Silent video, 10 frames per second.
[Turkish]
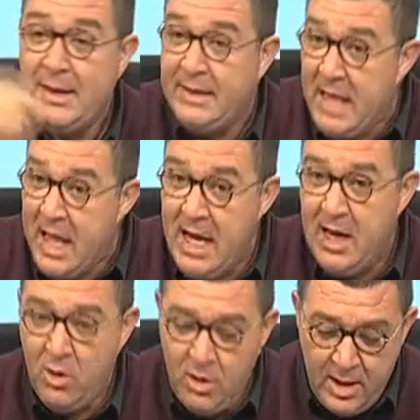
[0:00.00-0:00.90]

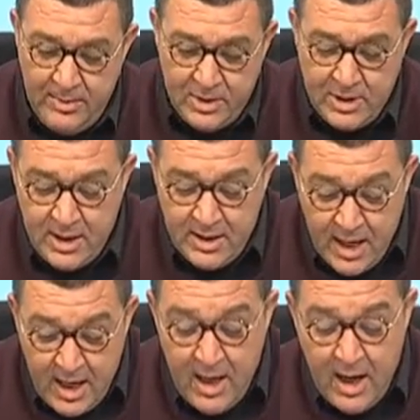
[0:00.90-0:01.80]
Değil öyle bir şey
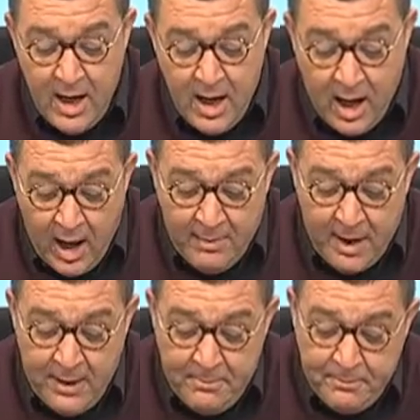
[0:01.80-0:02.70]
değil
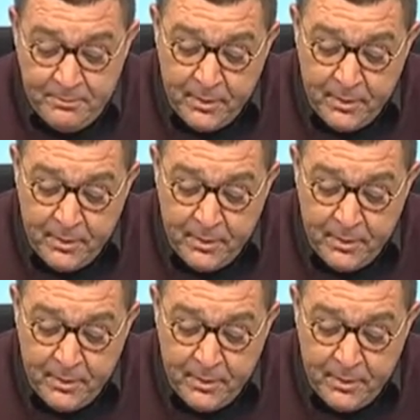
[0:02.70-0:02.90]
ama